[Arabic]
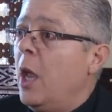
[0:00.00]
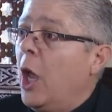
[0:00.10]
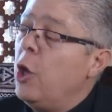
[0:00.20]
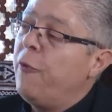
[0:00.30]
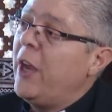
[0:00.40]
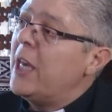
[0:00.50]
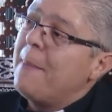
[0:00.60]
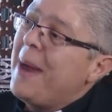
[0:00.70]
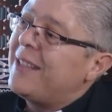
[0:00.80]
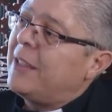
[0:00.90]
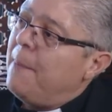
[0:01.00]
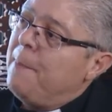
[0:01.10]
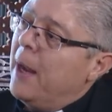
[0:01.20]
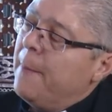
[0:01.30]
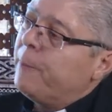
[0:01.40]
أنه في عندنا مكتب
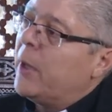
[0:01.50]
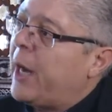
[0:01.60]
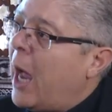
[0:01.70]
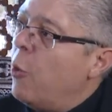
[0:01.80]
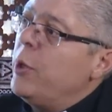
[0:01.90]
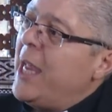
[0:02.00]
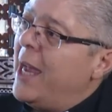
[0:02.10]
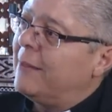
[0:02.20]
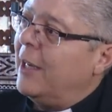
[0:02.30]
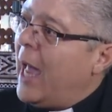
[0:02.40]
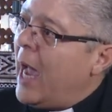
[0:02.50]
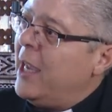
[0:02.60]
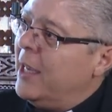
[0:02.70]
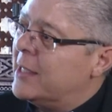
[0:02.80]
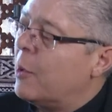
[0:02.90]
رعويات
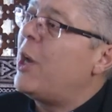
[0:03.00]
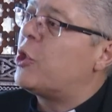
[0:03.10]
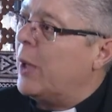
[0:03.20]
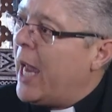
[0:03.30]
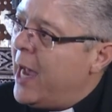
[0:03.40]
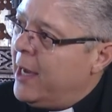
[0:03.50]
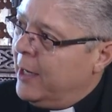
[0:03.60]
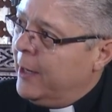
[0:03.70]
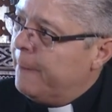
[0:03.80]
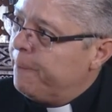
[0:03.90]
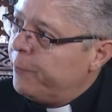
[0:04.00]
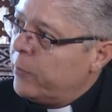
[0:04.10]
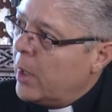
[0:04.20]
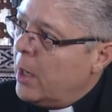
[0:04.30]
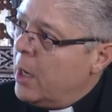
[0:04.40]
الزواج والعائلة
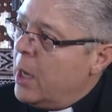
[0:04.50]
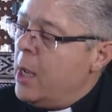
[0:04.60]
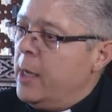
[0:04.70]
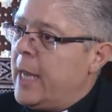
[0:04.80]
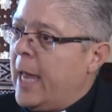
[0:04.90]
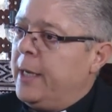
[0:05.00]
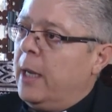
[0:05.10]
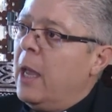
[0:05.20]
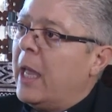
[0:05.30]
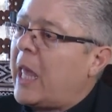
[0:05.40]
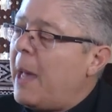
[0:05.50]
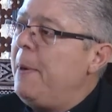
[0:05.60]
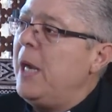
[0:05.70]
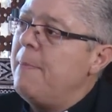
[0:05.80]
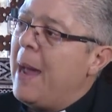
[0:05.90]
يعني
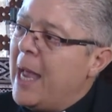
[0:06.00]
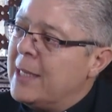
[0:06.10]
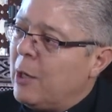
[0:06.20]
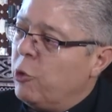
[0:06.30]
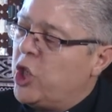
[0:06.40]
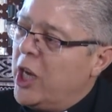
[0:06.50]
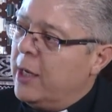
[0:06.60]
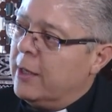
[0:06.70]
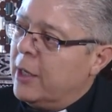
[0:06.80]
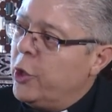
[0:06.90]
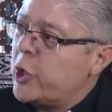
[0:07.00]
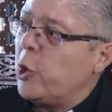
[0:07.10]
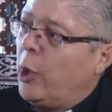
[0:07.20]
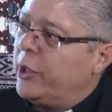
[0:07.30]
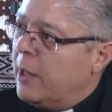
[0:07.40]
قبل ما الزوجين
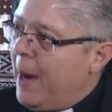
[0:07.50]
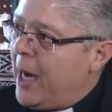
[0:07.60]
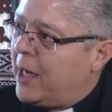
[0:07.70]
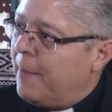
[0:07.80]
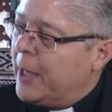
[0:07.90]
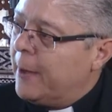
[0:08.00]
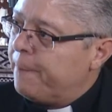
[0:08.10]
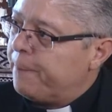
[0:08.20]
يصلوا عند المحكمة